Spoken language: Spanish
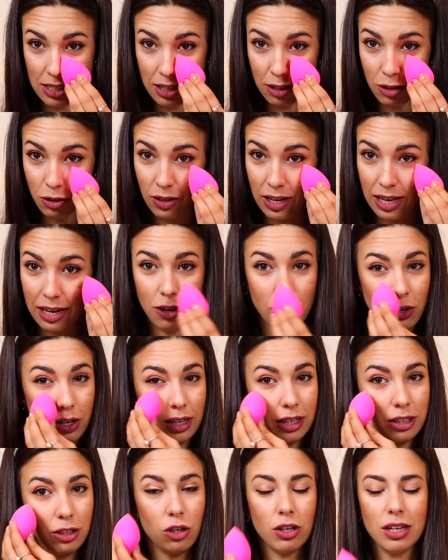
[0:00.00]
siendo el
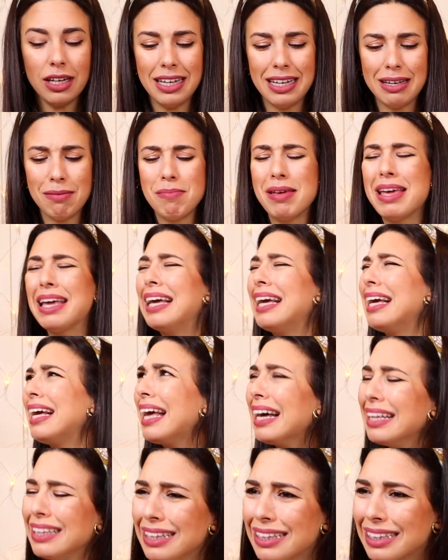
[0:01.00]
corrector y me
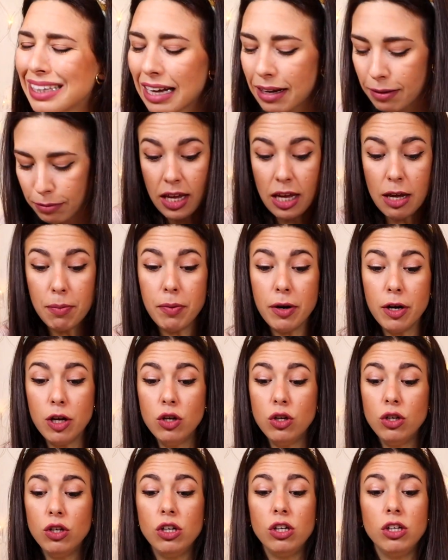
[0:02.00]
encanta. Y por
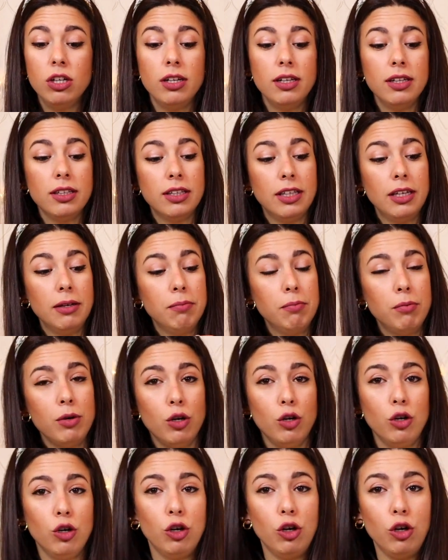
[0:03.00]
último,
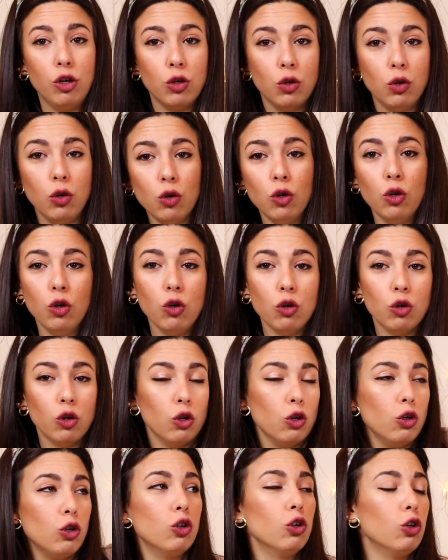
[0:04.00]
uh, uh,
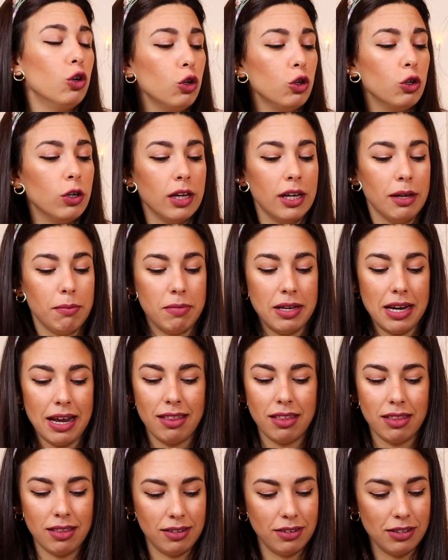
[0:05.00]
uh, mirad
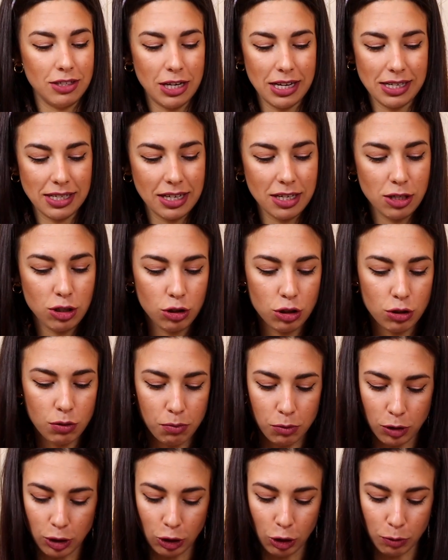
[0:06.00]
o sea, es que esto es
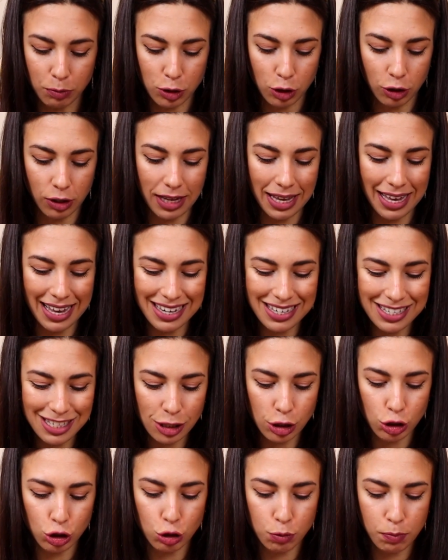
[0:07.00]
muy top. Son
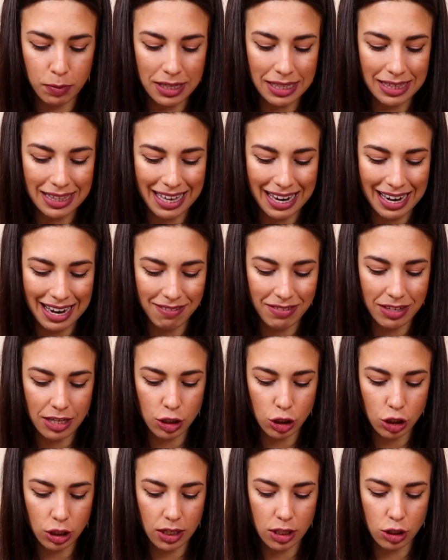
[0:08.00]
estos
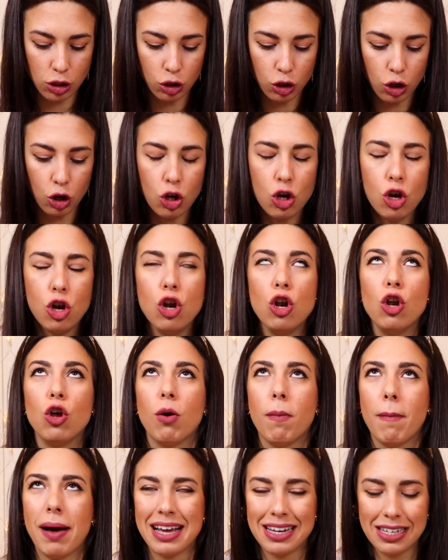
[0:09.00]
pintalabios que son
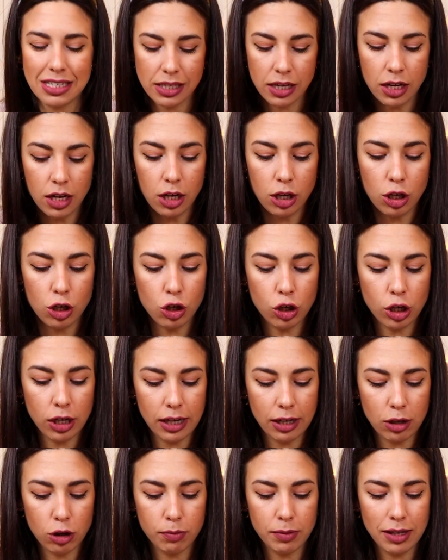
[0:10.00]
lo más, los
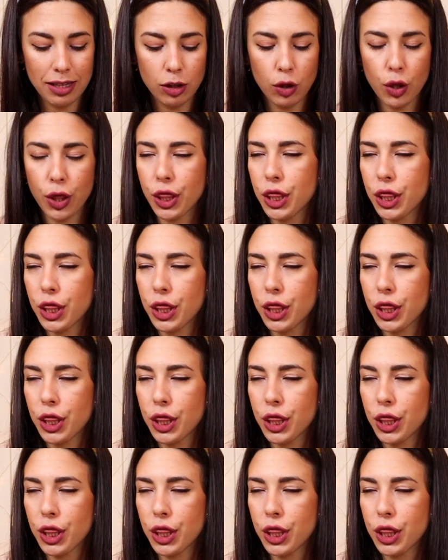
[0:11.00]
recomiendo